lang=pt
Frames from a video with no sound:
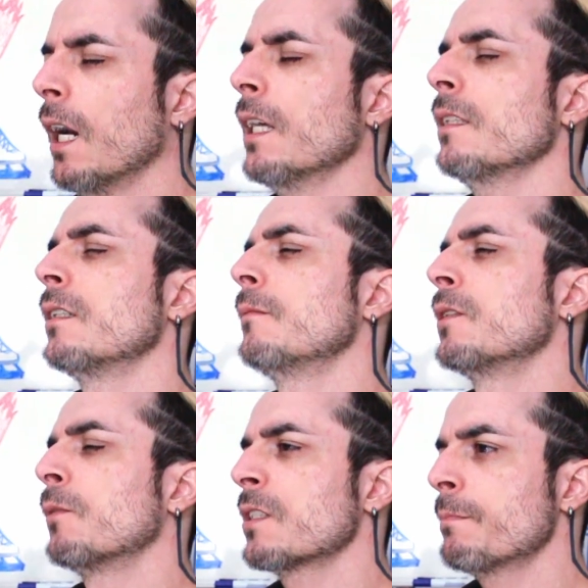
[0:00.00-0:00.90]
Ah, não,
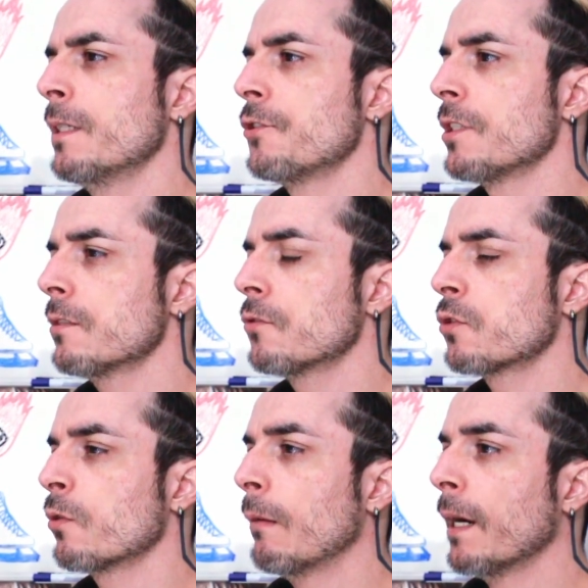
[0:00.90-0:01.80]
mano. Mó desperdício.
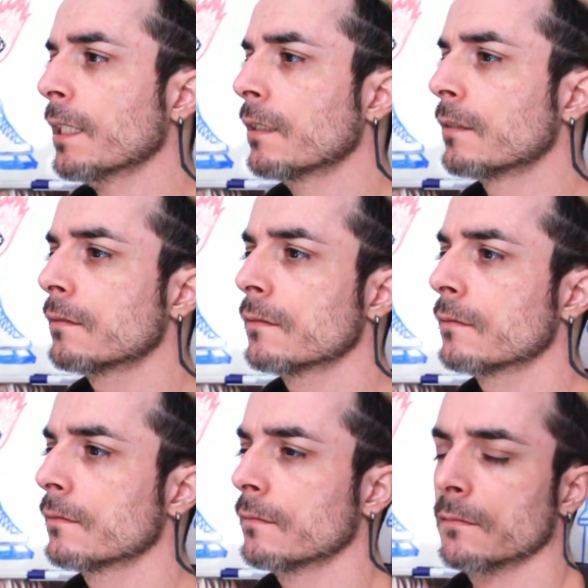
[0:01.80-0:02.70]
Destruiu a máquina.
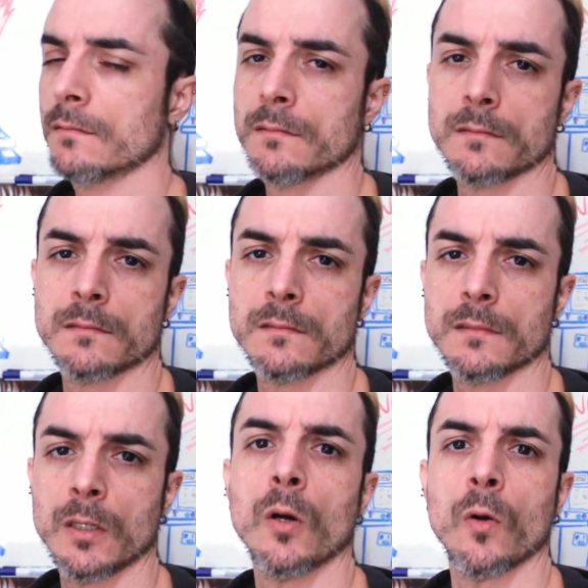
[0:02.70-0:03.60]

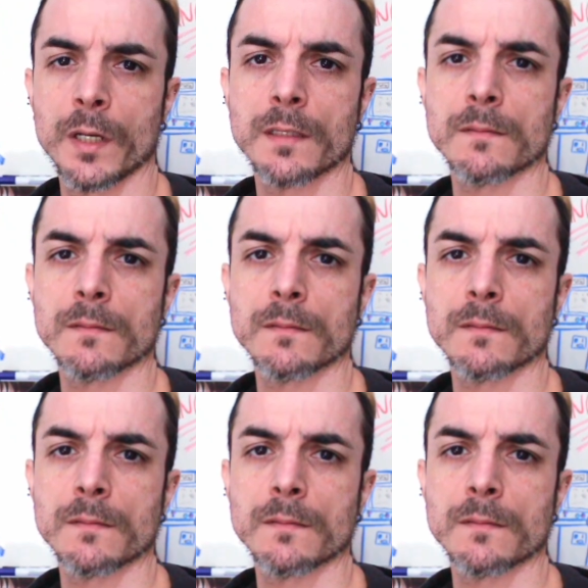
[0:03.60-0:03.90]
Oi.